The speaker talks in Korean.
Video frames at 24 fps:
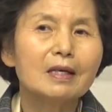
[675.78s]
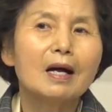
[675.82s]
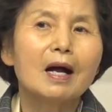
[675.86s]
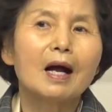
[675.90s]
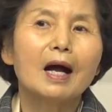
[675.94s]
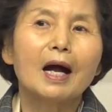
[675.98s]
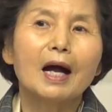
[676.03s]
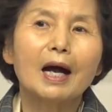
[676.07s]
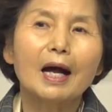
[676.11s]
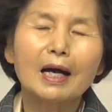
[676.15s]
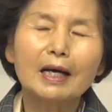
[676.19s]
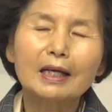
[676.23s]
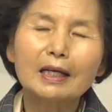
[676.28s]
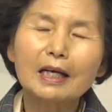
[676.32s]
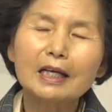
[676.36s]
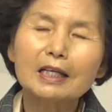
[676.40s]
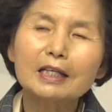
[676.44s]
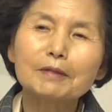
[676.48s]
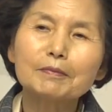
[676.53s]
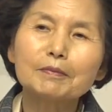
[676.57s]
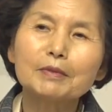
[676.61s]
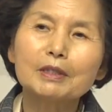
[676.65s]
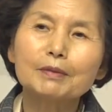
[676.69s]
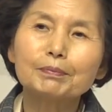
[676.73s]

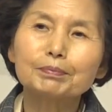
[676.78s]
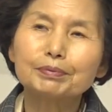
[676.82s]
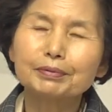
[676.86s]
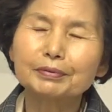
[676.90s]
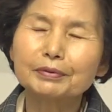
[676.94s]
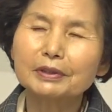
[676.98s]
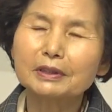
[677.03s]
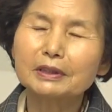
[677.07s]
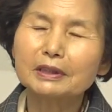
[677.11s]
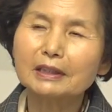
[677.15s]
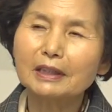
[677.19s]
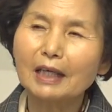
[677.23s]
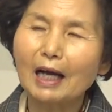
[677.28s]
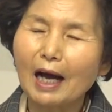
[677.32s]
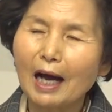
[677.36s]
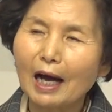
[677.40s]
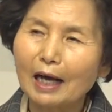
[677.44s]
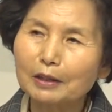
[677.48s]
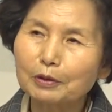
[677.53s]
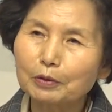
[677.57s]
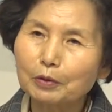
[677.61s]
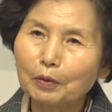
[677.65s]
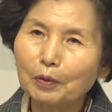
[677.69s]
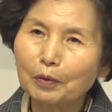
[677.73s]
하나님을 부르지
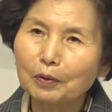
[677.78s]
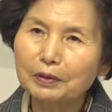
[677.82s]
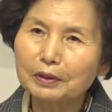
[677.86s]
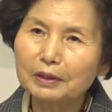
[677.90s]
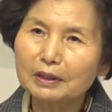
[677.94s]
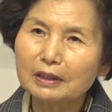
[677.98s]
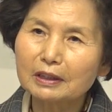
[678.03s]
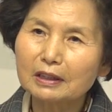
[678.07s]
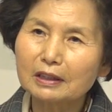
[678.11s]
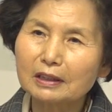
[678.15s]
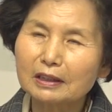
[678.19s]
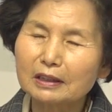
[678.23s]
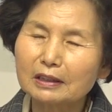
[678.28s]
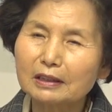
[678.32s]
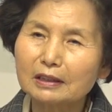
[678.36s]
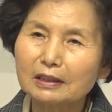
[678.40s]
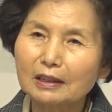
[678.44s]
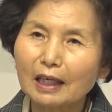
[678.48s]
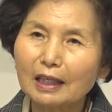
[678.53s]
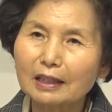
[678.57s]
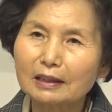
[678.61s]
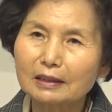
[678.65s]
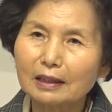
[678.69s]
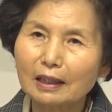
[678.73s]
않고 있는 그
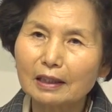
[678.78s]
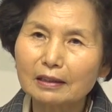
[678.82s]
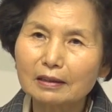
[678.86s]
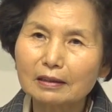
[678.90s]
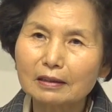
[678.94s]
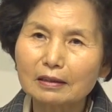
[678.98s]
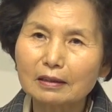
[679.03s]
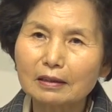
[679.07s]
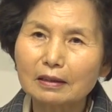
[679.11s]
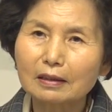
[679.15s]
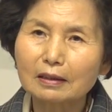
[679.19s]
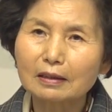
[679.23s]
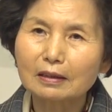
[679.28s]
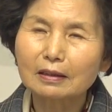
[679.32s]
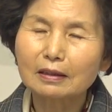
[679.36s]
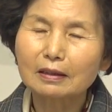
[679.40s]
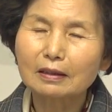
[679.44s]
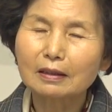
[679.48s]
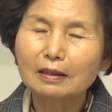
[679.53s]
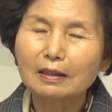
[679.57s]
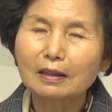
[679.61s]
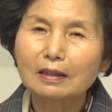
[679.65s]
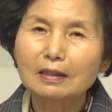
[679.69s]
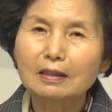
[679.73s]
상태는
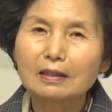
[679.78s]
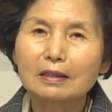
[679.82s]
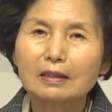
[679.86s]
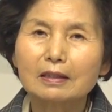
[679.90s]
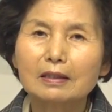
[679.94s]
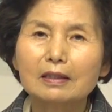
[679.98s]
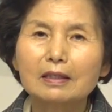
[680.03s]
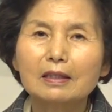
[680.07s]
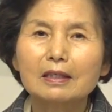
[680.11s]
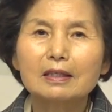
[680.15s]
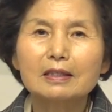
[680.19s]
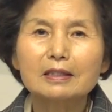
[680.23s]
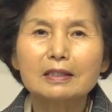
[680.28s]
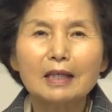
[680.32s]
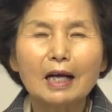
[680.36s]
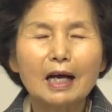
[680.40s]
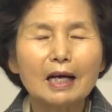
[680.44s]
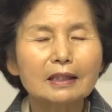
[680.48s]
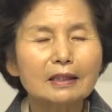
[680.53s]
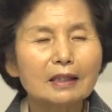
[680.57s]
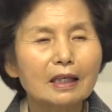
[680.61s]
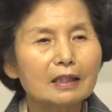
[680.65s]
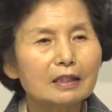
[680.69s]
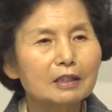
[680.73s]

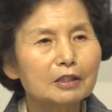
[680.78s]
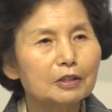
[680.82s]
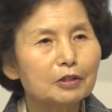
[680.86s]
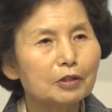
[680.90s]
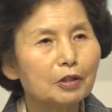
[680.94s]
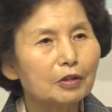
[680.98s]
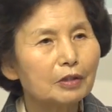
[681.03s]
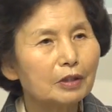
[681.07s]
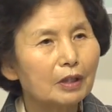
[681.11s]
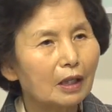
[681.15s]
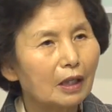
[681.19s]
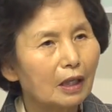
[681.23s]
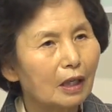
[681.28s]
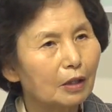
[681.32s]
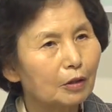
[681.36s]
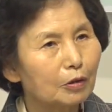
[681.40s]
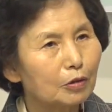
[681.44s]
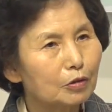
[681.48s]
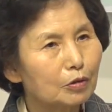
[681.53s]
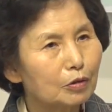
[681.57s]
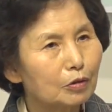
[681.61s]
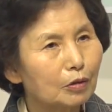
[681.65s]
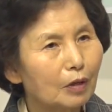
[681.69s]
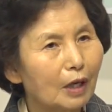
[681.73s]
사단을 선택한
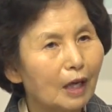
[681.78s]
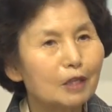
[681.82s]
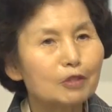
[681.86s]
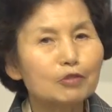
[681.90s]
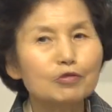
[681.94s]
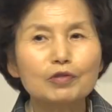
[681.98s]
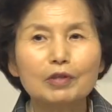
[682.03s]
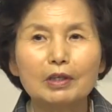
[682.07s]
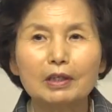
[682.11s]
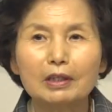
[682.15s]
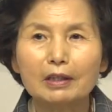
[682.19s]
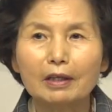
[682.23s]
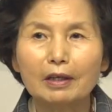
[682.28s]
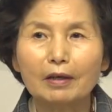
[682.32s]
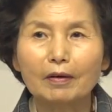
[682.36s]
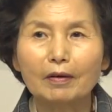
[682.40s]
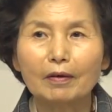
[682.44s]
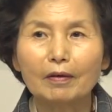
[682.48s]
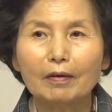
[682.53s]
것으로 간주가 돼요.